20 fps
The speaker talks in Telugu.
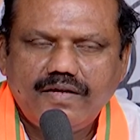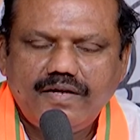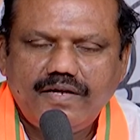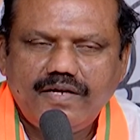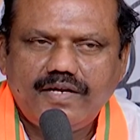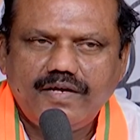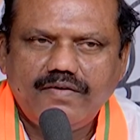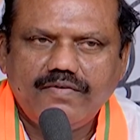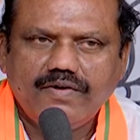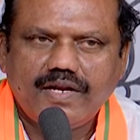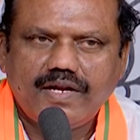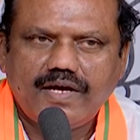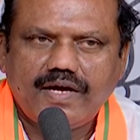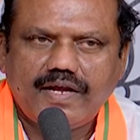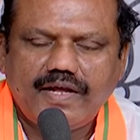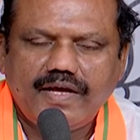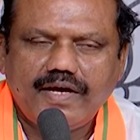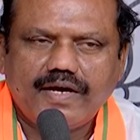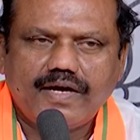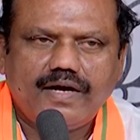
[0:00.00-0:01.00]
ఇటీవల
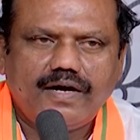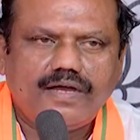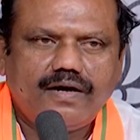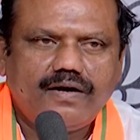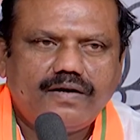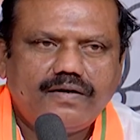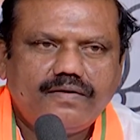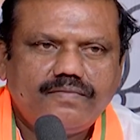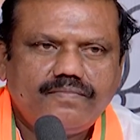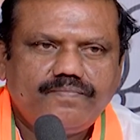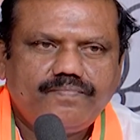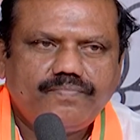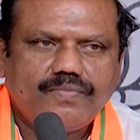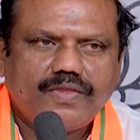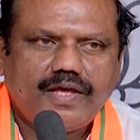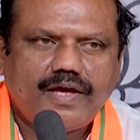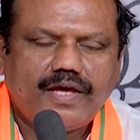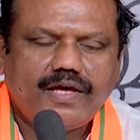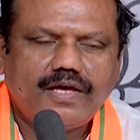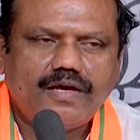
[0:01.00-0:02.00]
అనేక
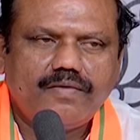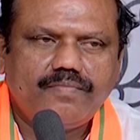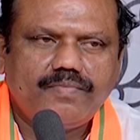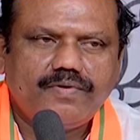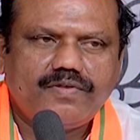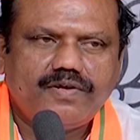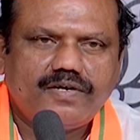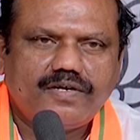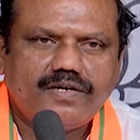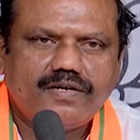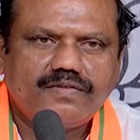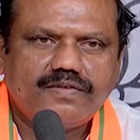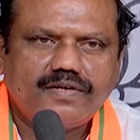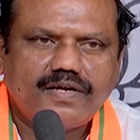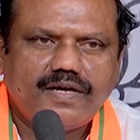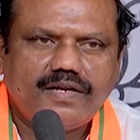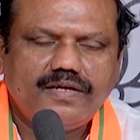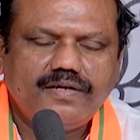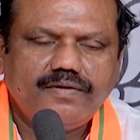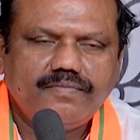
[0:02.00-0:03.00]
ఐకేపీ సెంటర్స్
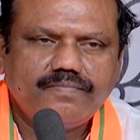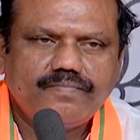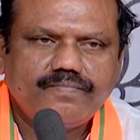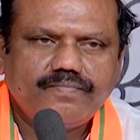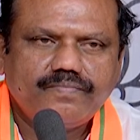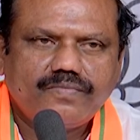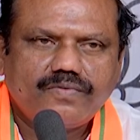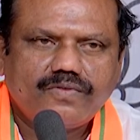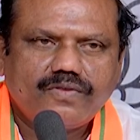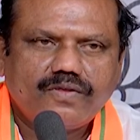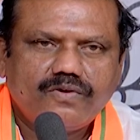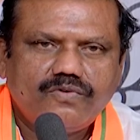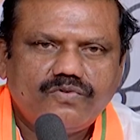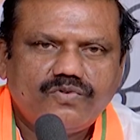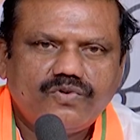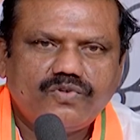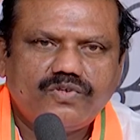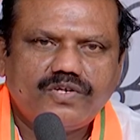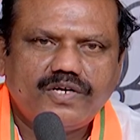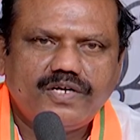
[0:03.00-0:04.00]
కానీ
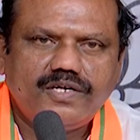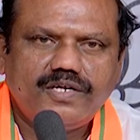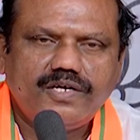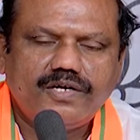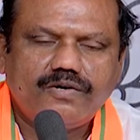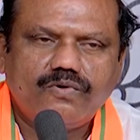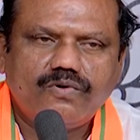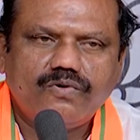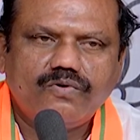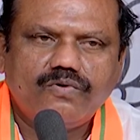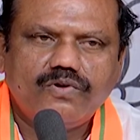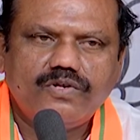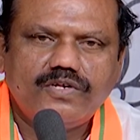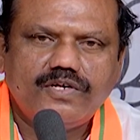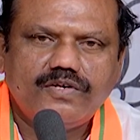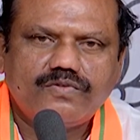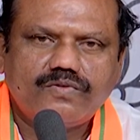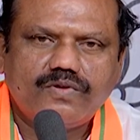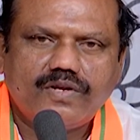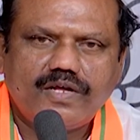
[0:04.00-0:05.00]
సొసైటీ కొనుగోలు
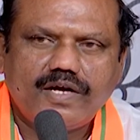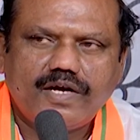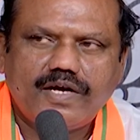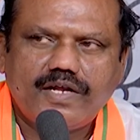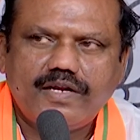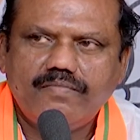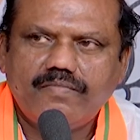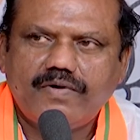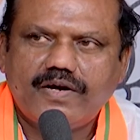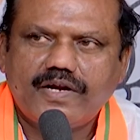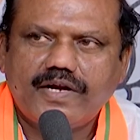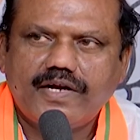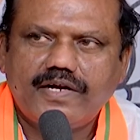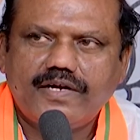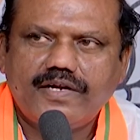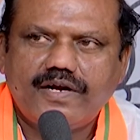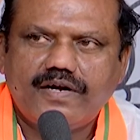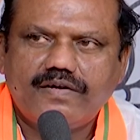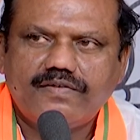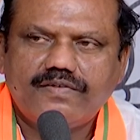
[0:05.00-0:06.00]
చేస్తున్నాయి కానీ మార్కెట్
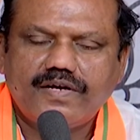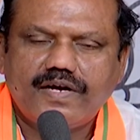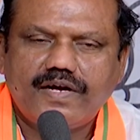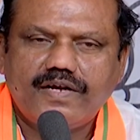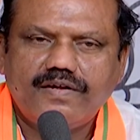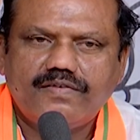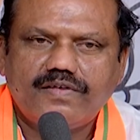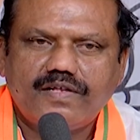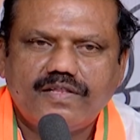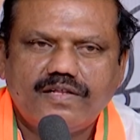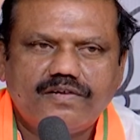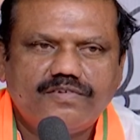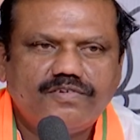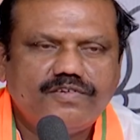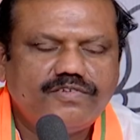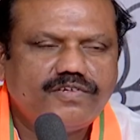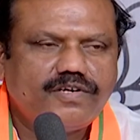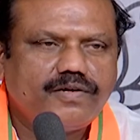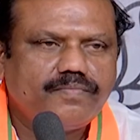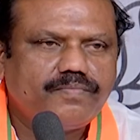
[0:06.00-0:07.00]
యార్డ్స్ కానీ
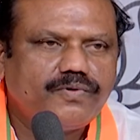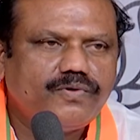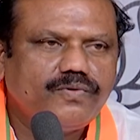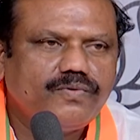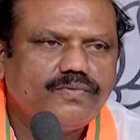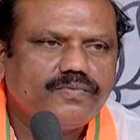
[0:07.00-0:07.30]
సందర్శించినప్పుడు